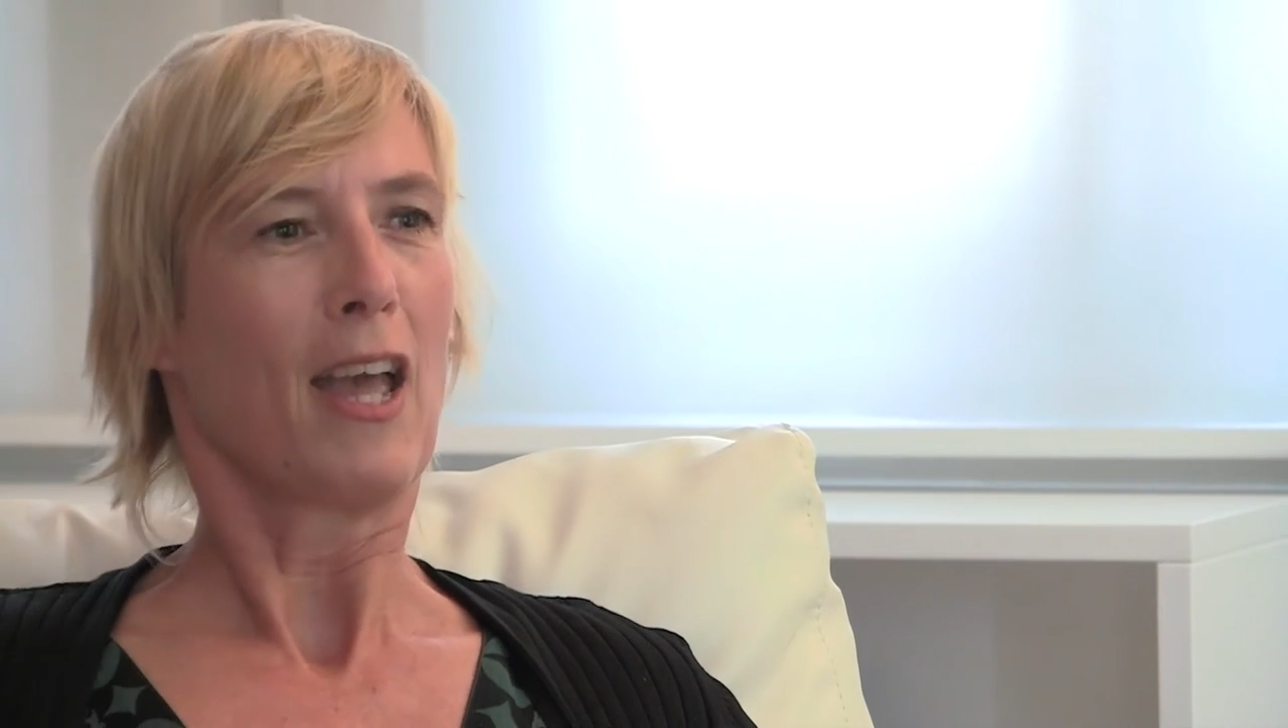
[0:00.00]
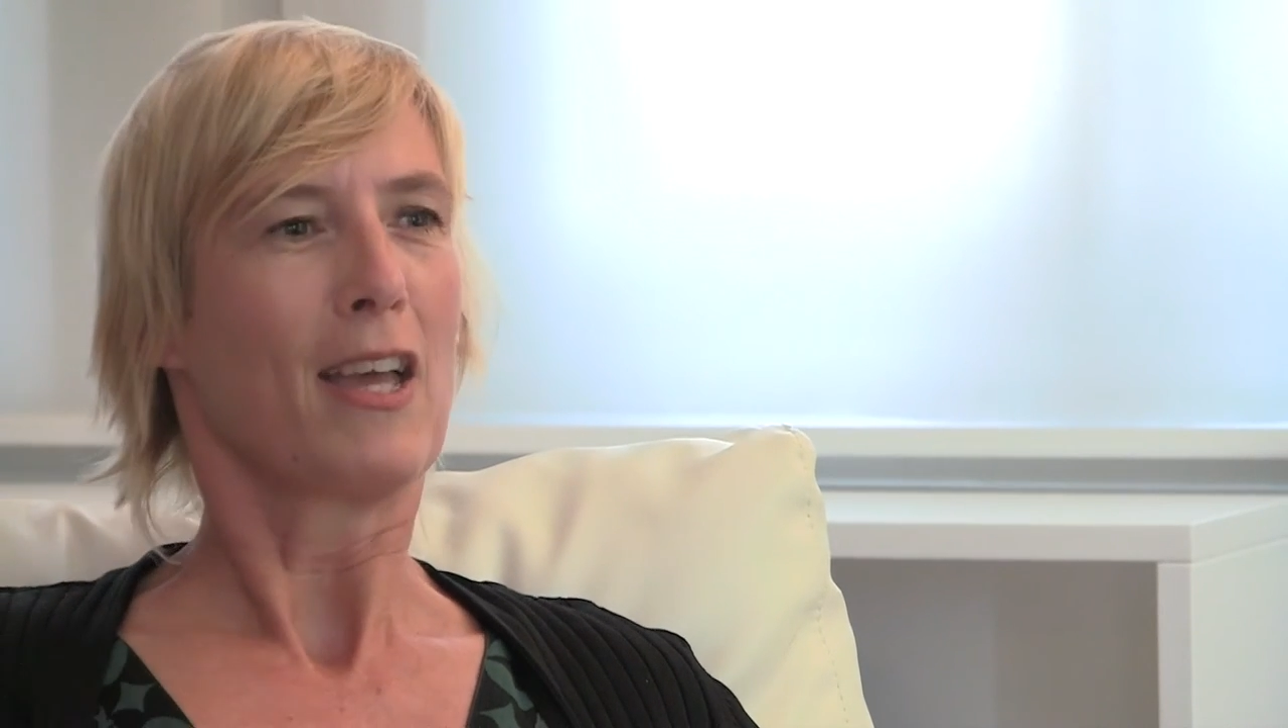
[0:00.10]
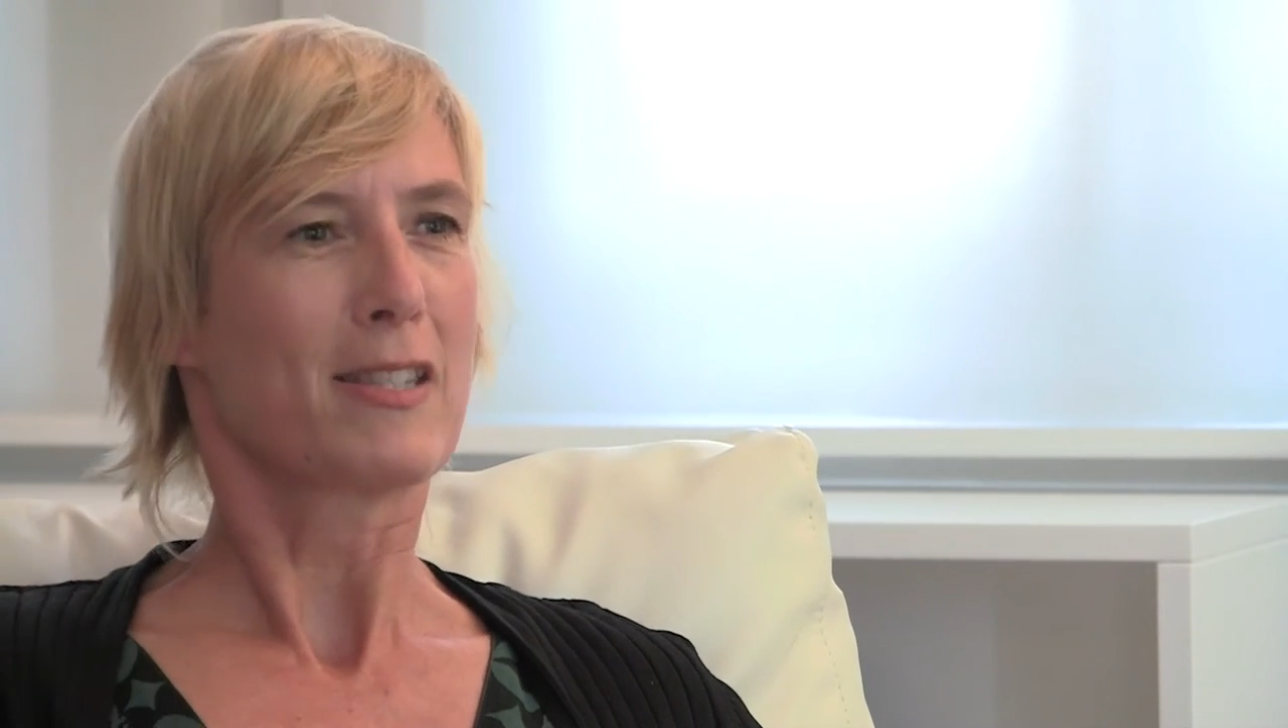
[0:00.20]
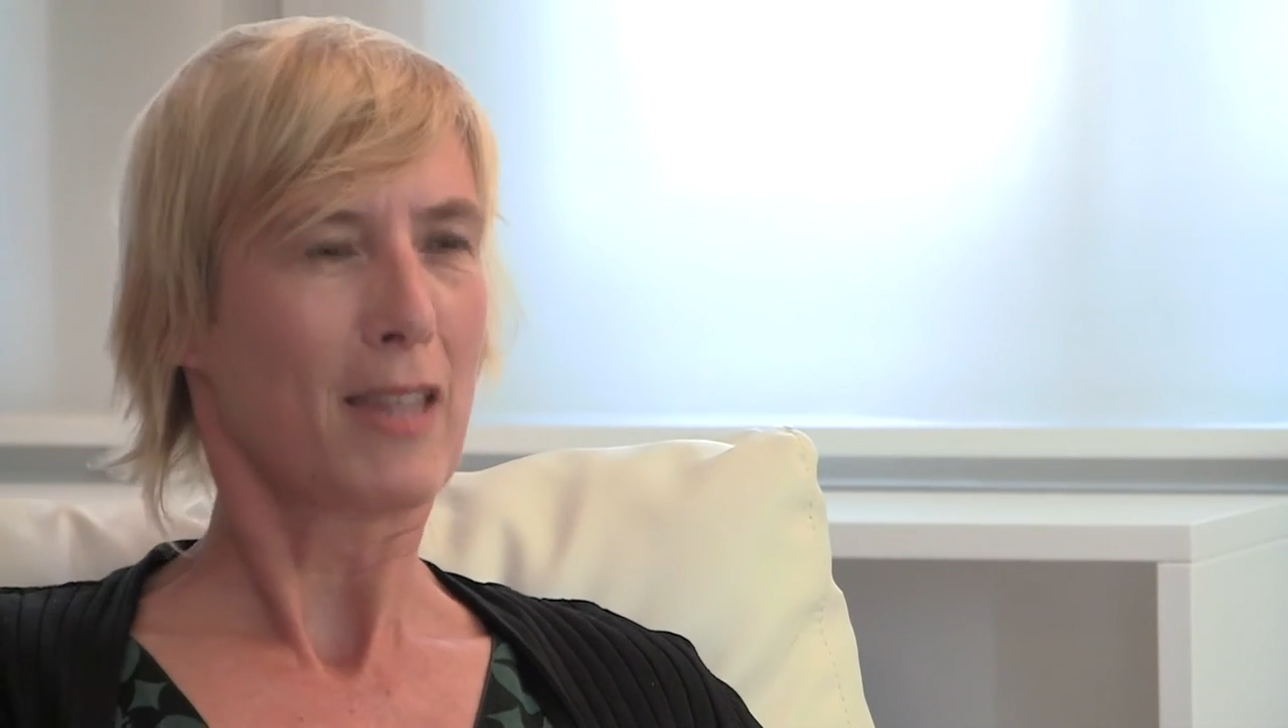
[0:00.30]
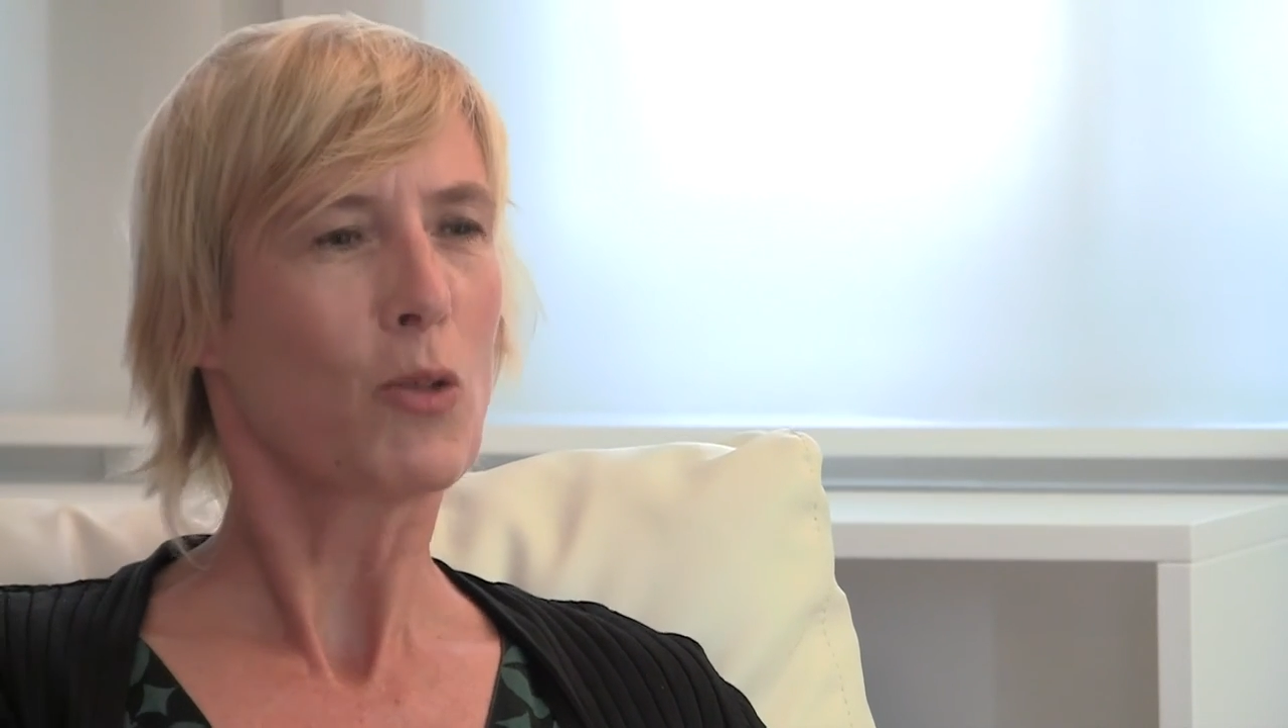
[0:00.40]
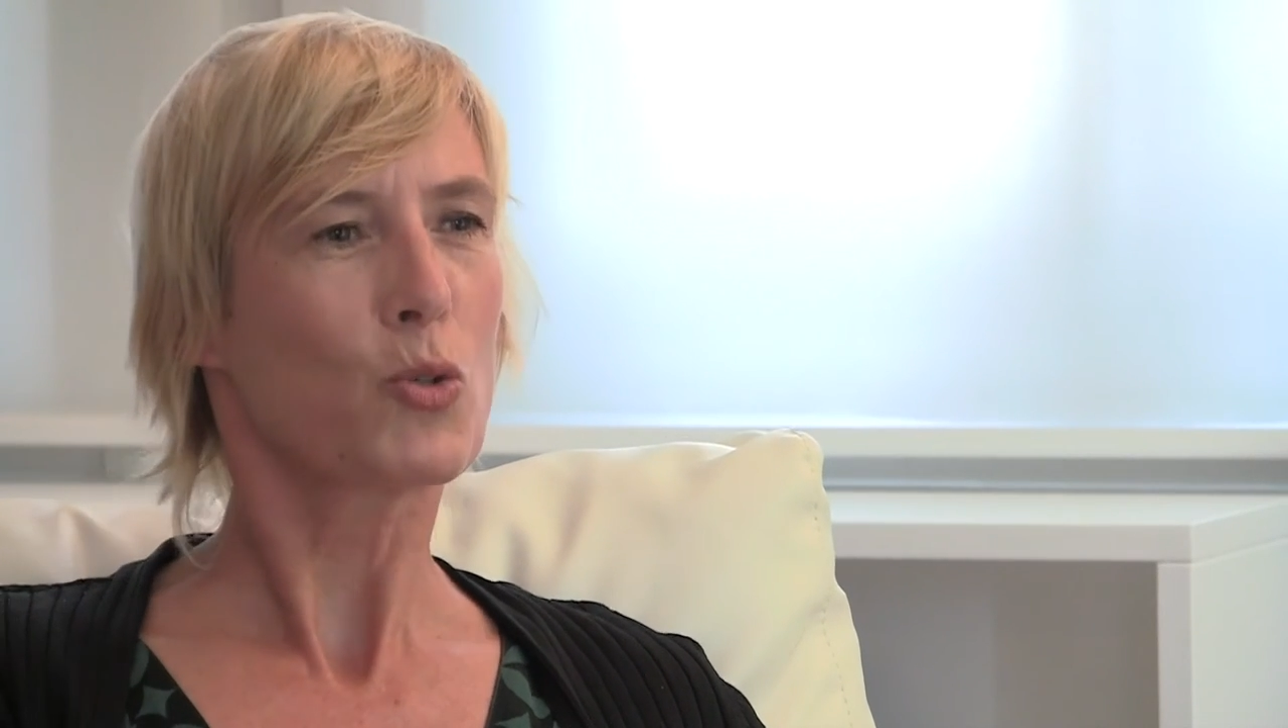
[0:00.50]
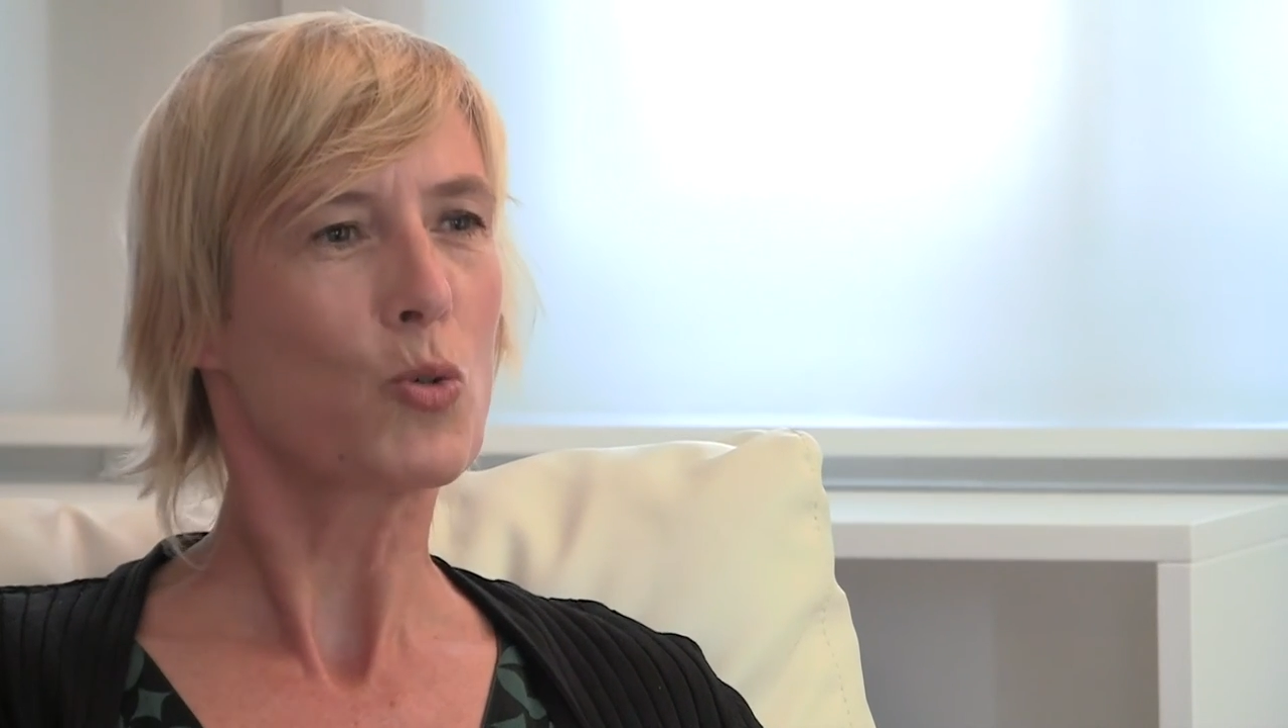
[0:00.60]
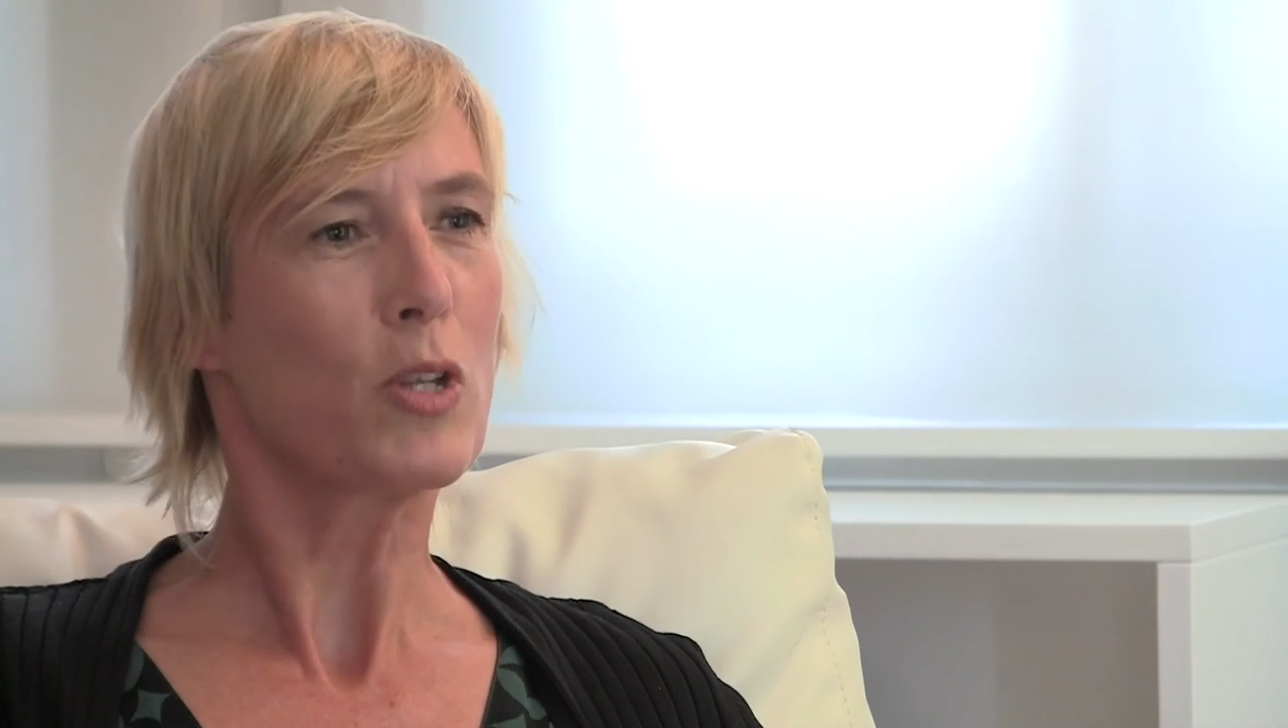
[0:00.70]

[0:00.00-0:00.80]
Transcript: Estados